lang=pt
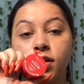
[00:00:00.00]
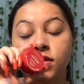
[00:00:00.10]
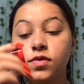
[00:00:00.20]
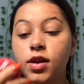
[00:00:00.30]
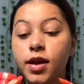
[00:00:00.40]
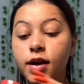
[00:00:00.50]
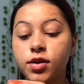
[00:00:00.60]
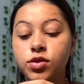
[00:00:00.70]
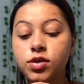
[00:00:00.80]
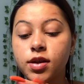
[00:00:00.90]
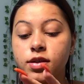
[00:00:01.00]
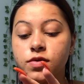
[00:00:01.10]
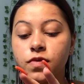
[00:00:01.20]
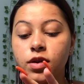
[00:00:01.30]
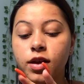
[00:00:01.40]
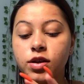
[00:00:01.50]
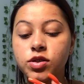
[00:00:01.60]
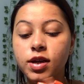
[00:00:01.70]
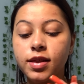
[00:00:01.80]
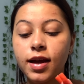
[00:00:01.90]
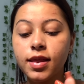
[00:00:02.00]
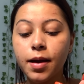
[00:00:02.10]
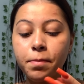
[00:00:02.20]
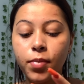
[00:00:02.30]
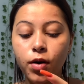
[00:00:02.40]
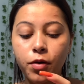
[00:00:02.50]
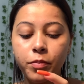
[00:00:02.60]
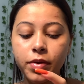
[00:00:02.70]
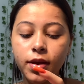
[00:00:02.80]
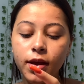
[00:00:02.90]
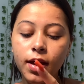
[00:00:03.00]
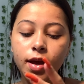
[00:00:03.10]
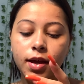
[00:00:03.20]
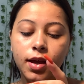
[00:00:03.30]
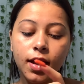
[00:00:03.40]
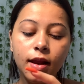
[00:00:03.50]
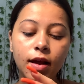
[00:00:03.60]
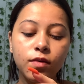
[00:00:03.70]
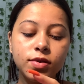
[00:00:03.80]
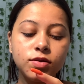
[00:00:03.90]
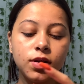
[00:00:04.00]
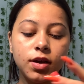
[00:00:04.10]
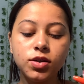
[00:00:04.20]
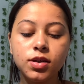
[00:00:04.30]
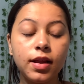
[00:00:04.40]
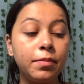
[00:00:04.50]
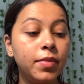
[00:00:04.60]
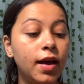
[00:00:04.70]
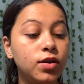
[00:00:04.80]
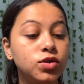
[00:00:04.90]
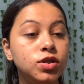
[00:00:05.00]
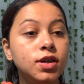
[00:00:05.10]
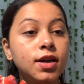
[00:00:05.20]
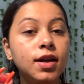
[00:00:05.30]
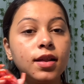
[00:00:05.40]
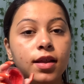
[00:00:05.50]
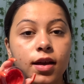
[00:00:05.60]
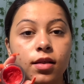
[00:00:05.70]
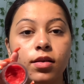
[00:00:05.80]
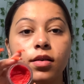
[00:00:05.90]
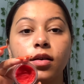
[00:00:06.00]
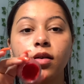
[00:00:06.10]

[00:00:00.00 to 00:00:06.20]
esfoliante. Esse esfoliante é da Da Pop e ele é um esfoliante labial de canela.